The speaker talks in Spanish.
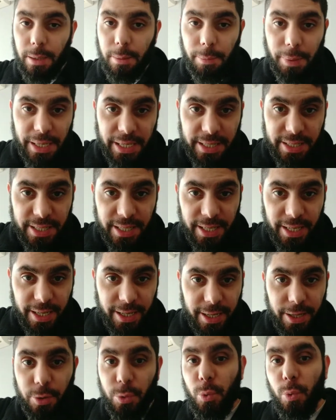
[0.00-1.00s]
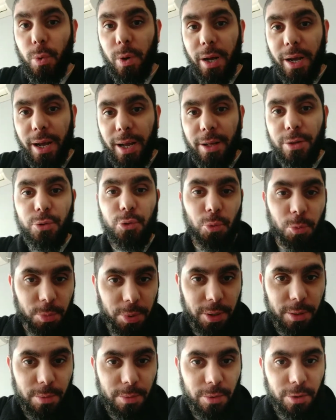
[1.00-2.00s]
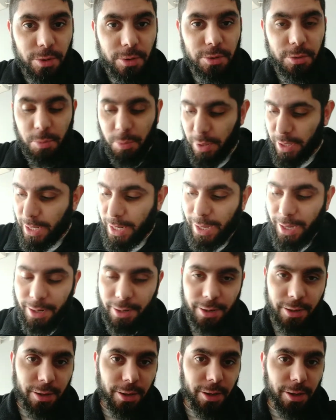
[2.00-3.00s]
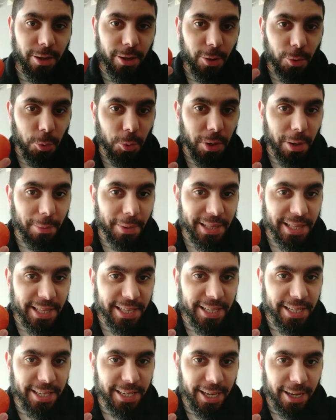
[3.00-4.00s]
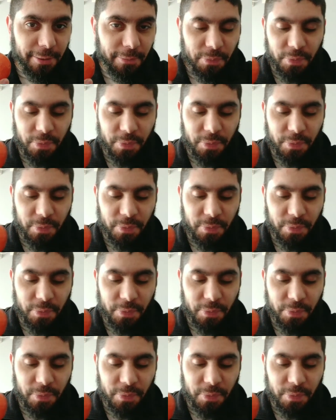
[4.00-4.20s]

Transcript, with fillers: Pareciera que nunca supimos pelar una mandarina.